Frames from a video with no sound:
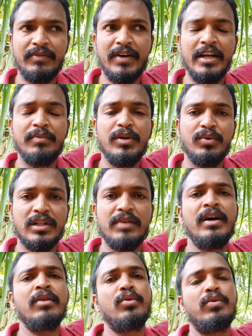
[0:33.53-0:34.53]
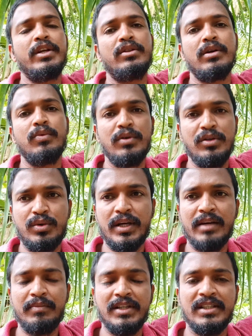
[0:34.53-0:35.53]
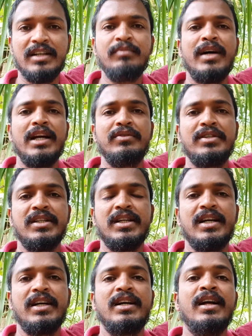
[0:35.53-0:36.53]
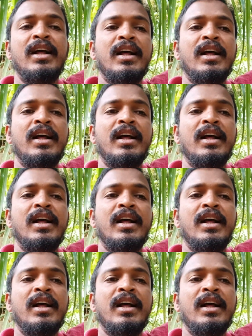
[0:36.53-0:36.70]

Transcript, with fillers: வாய்மொழி உத்தரவாக குவைத்தோட உள்துறை அமைச்சகம் அறிவிச்சிருக்காங்க